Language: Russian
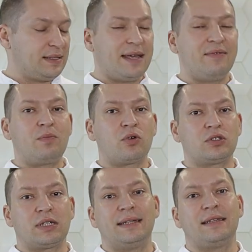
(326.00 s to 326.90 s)
Задай
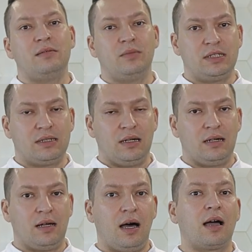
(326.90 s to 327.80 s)
вопрос этой
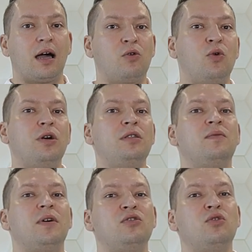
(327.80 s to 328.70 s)
мысли, а какое
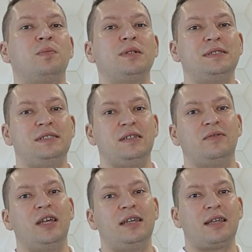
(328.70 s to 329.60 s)
твое
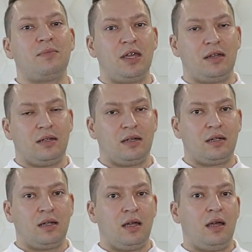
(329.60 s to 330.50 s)
позитивное намерение?